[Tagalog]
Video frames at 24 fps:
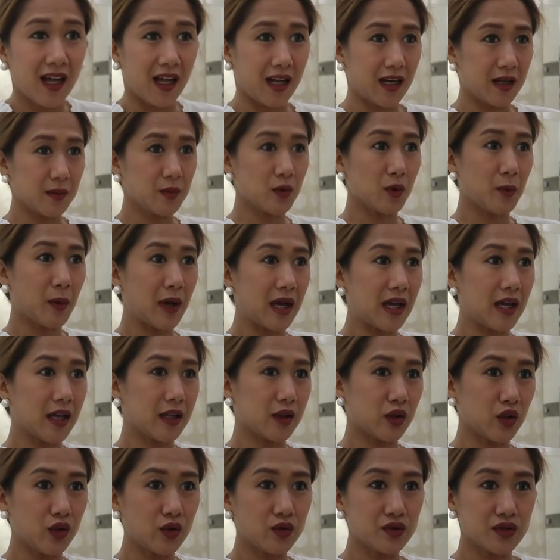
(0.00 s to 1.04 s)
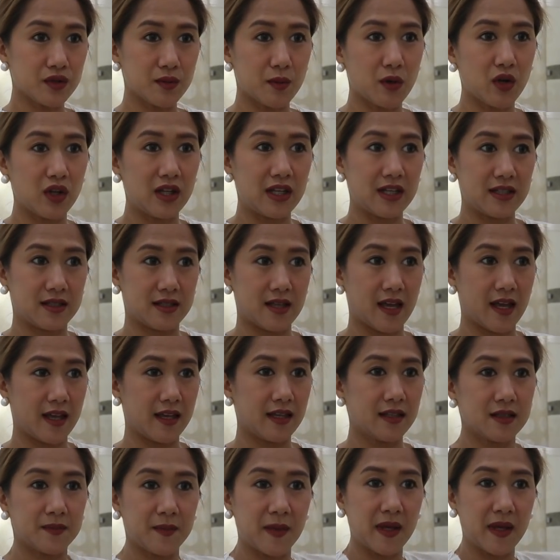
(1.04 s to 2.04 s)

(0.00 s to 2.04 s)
Alam nyo ba, ito yung smallest size.